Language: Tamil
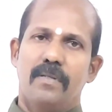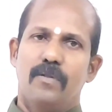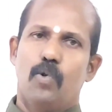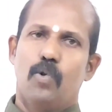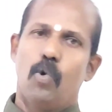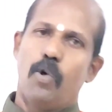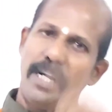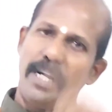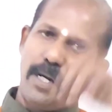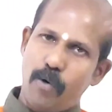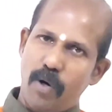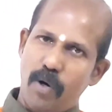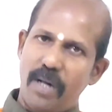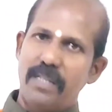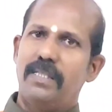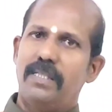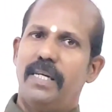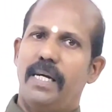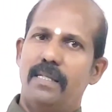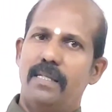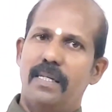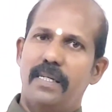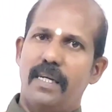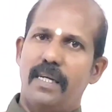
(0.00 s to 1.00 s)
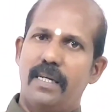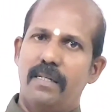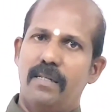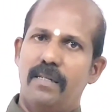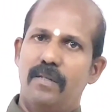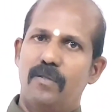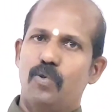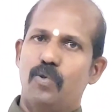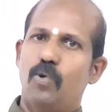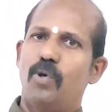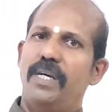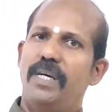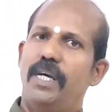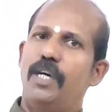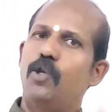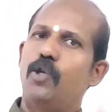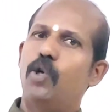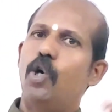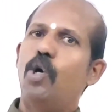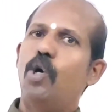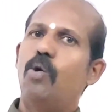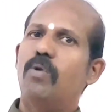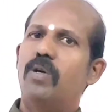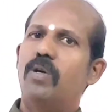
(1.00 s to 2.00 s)
சூரியனோட சேர்ந்துட்டேன் ஸோ
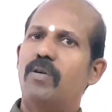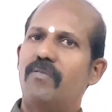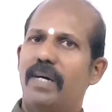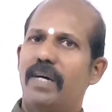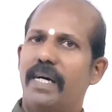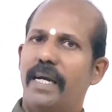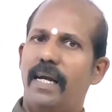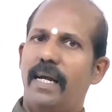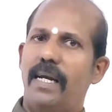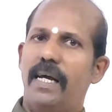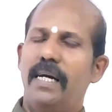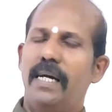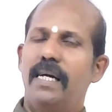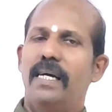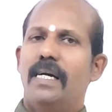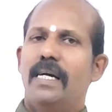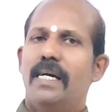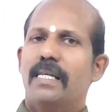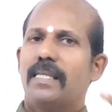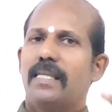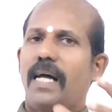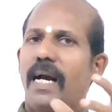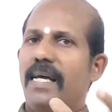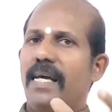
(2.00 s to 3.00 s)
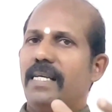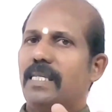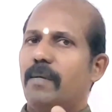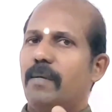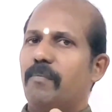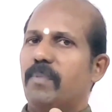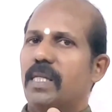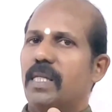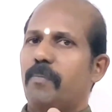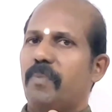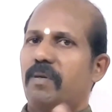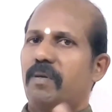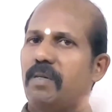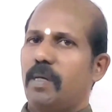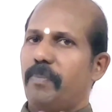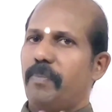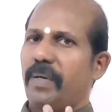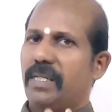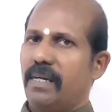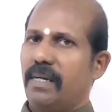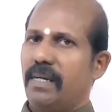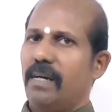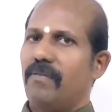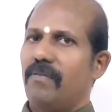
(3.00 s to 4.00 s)
ஏதோ ஒரு வகையில் தலை சம்மந்தப்பட்ட
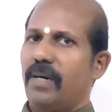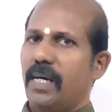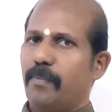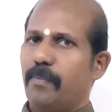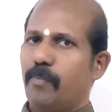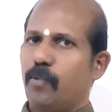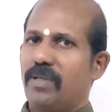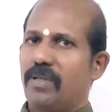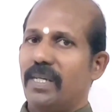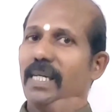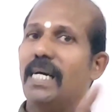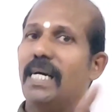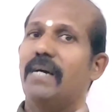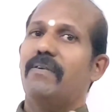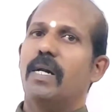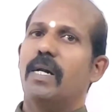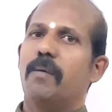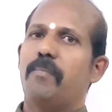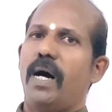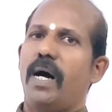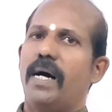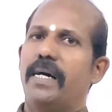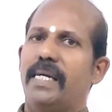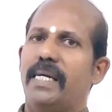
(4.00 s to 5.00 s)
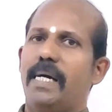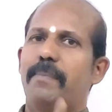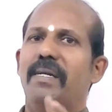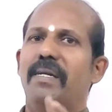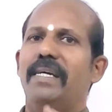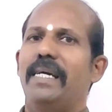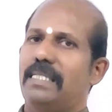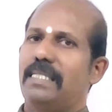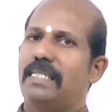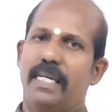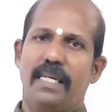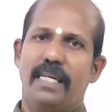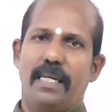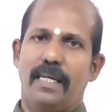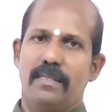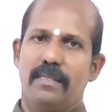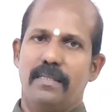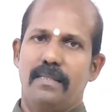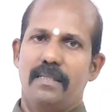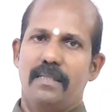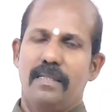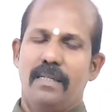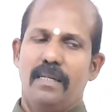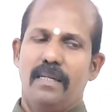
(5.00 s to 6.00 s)
பிரச்சனைகள் வரப்போகுது கவனமாக இரு அப்படின்னு
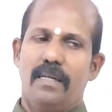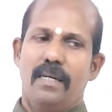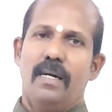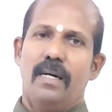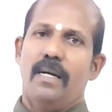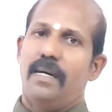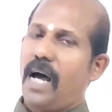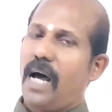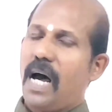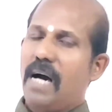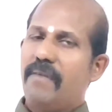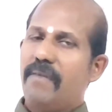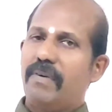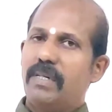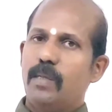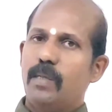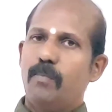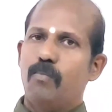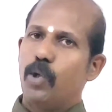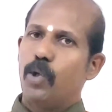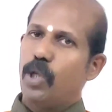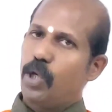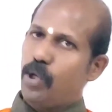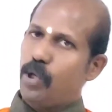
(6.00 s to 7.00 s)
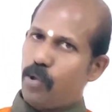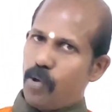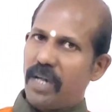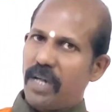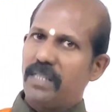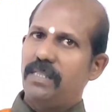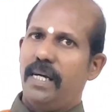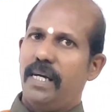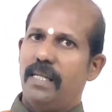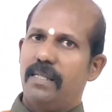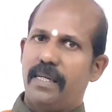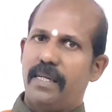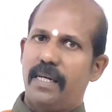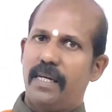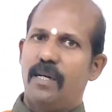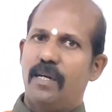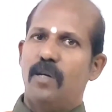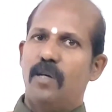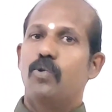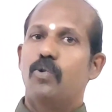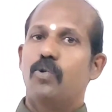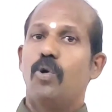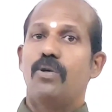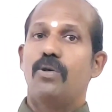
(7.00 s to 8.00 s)
எச்சரிக்கைது நான் வந்து புதனோட சேர்ந்துட்டேன்
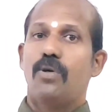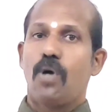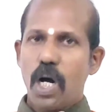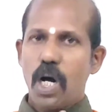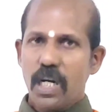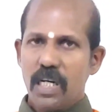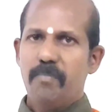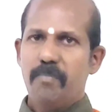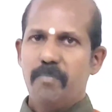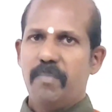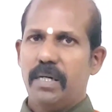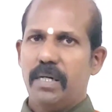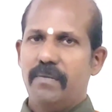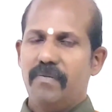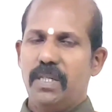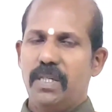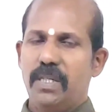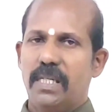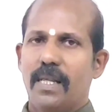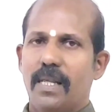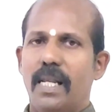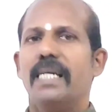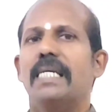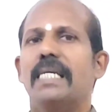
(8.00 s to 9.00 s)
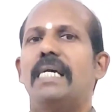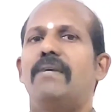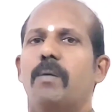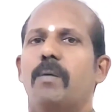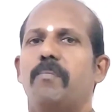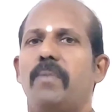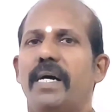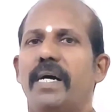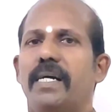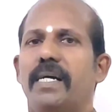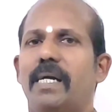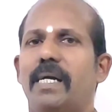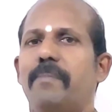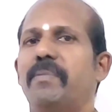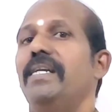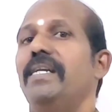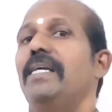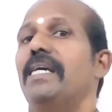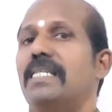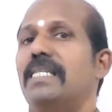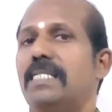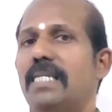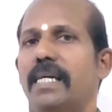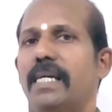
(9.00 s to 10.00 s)
ஸோ டாக்குமெண்ட் விஷயத்தில் கவனமாக இரு
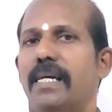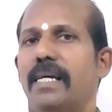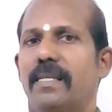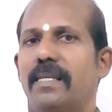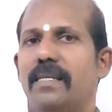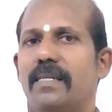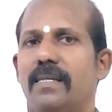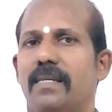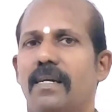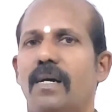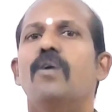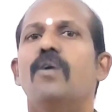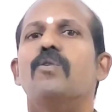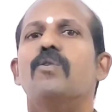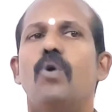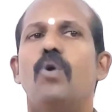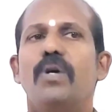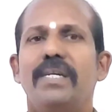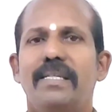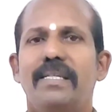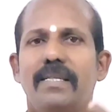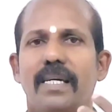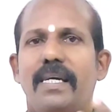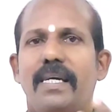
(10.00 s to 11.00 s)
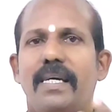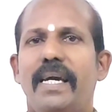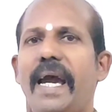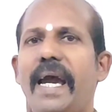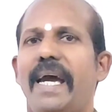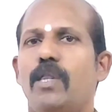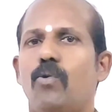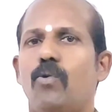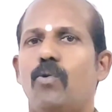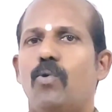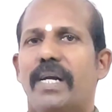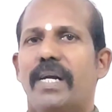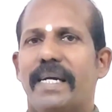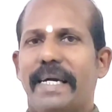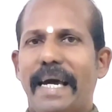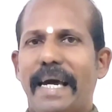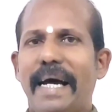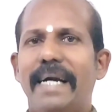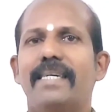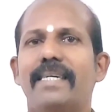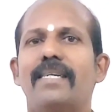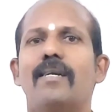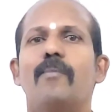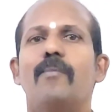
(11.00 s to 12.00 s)
அப்படின்னு எச்சரிக்கிறது ஸோ இந்த கேதுவோட
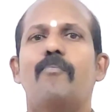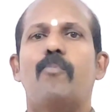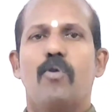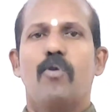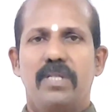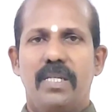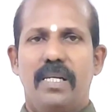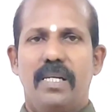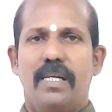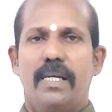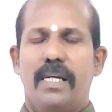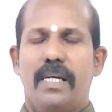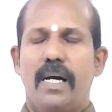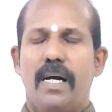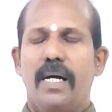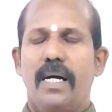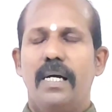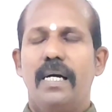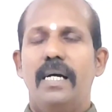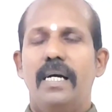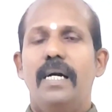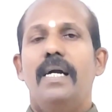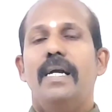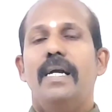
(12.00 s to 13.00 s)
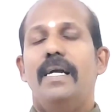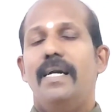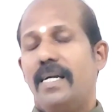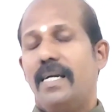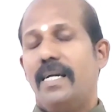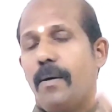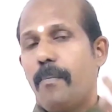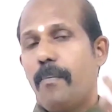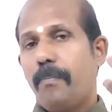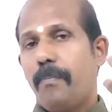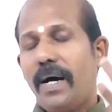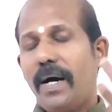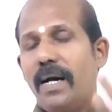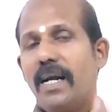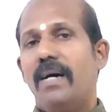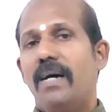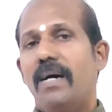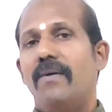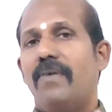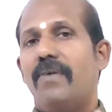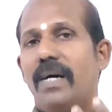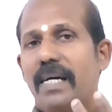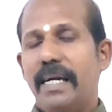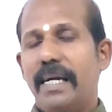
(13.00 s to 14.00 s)
கேரக்டரை புரிஞ்சுக்கிட்டிங்கன்னா நீங்கள் பல
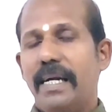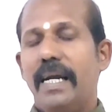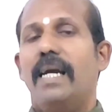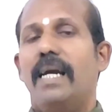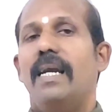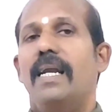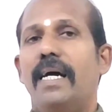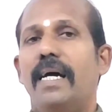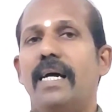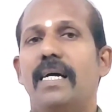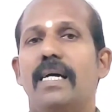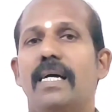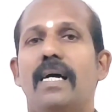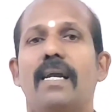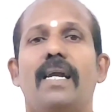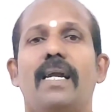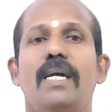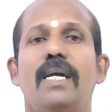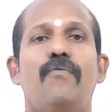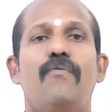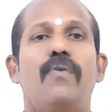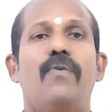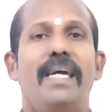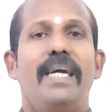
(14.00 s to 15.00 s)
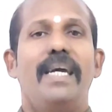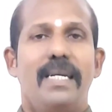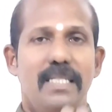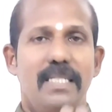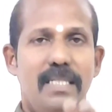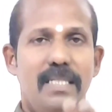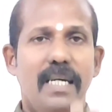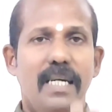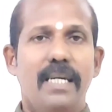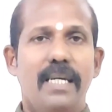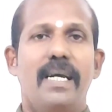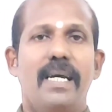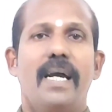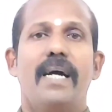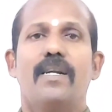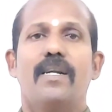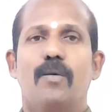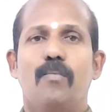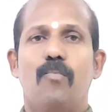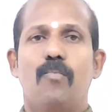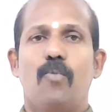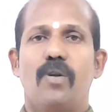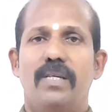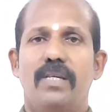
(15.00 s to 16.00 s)
வகையில் லைஃப்பில் எச்சரிக்கையாக
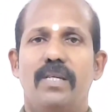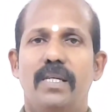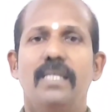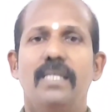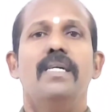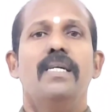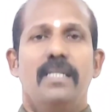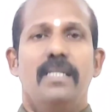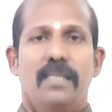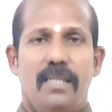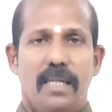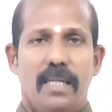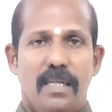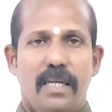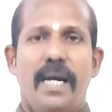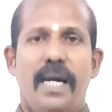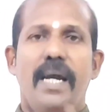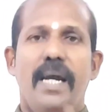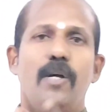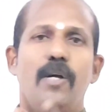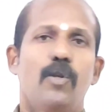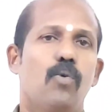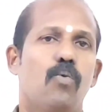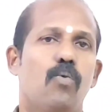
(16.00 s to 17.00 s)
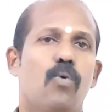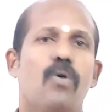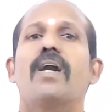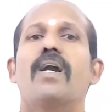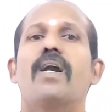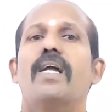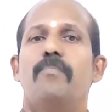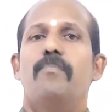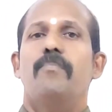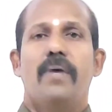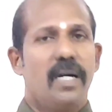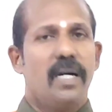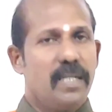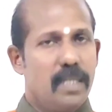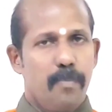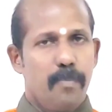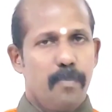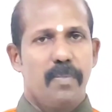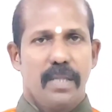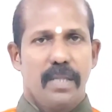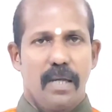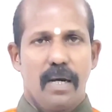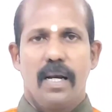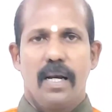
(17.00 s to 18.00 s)
இருக்கும் பொழுது இந்த கேது உங்களை
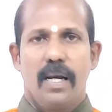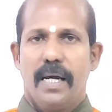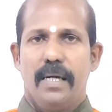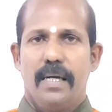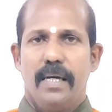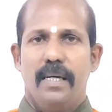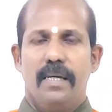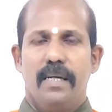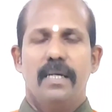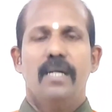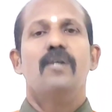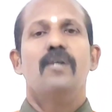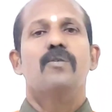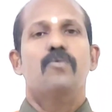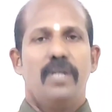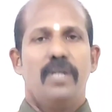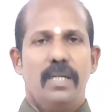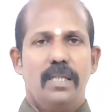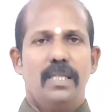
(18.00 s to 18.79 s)
பாதிப்பதில்லை ஸோ